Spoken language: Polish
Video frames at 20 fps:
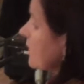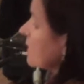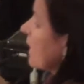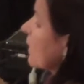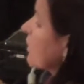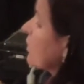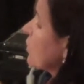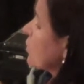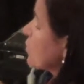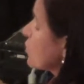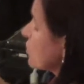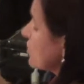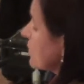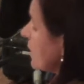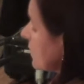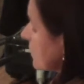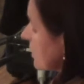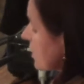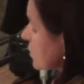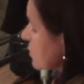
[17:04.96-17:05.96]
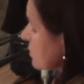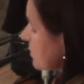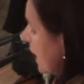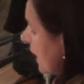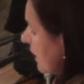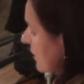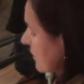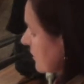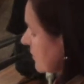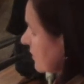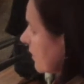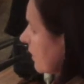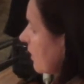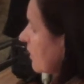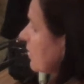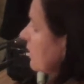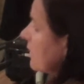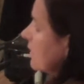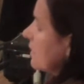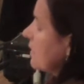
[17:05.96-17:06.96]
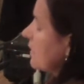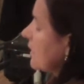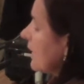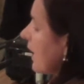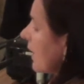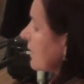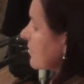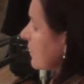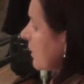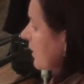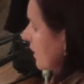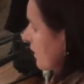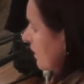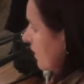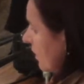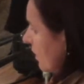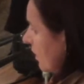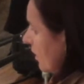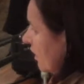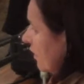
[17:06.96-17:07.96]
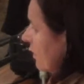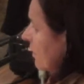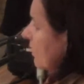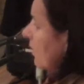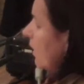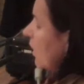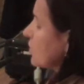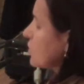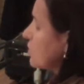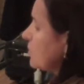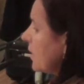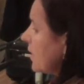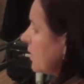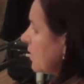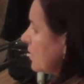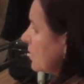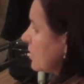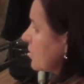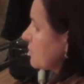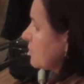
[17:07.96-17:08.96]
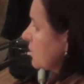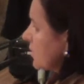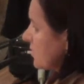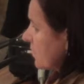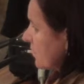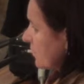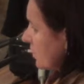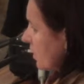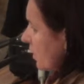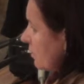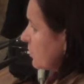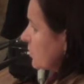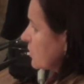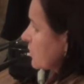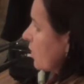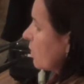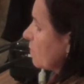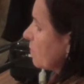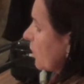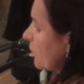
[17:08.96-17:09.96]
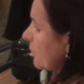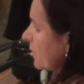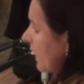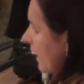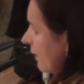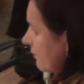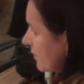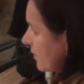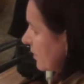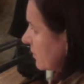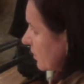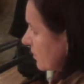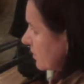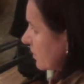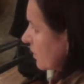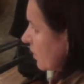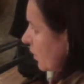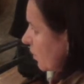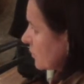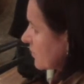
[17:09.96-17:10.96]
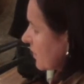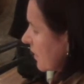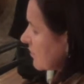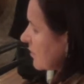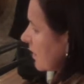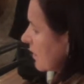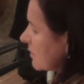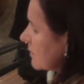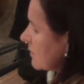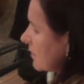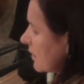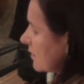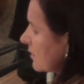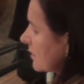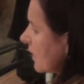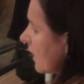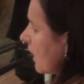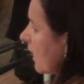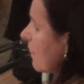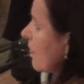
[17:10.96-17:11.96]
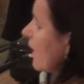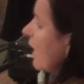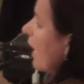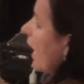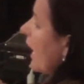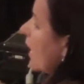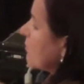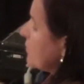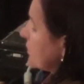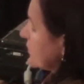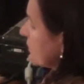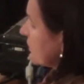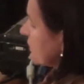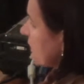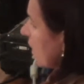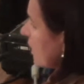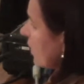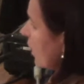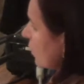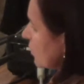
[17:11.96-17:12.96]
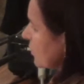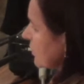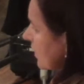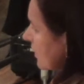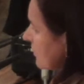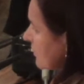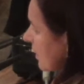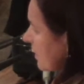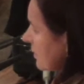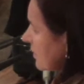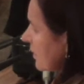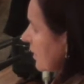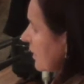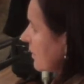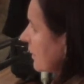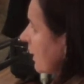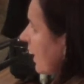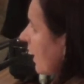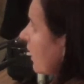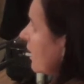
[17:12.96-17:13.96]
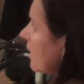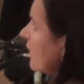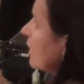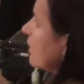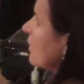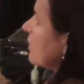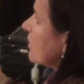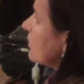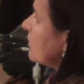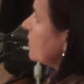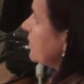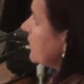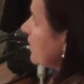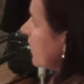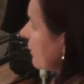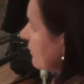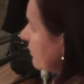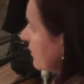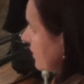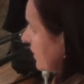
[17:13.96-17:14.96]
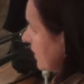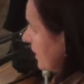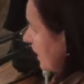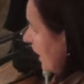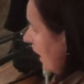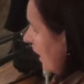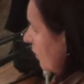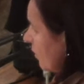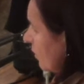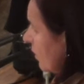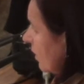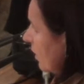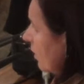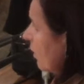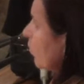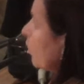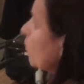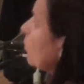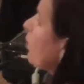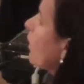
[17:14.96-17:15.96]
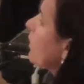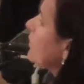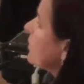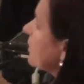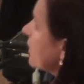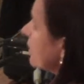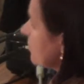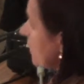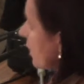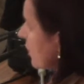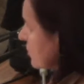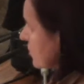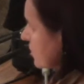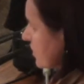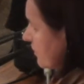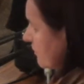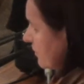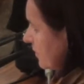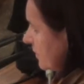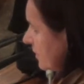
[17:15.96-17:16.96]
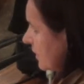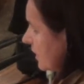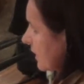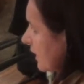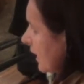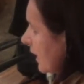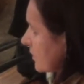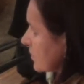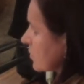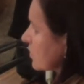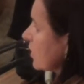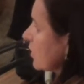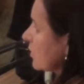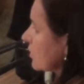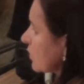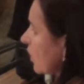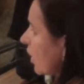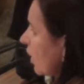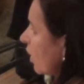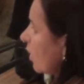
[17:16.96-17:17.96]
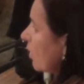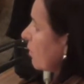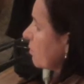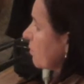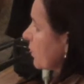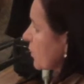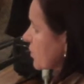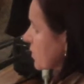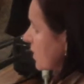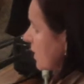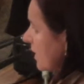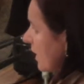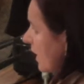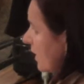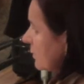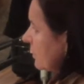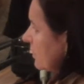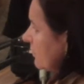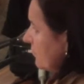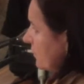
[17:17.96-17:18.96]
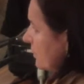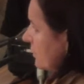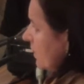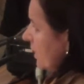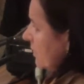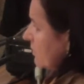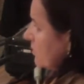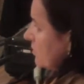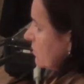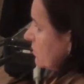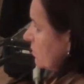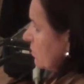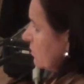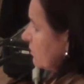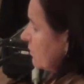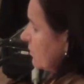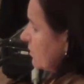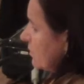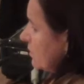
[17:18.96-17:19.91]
tak kosztuje też miasto i dlatego ośmieliliśmy się zrobić tą poprawkę do tego uzasadnienia, aby z tego uzasadnienia nie wynikało, bo nie może wynikać to pożeranie finansów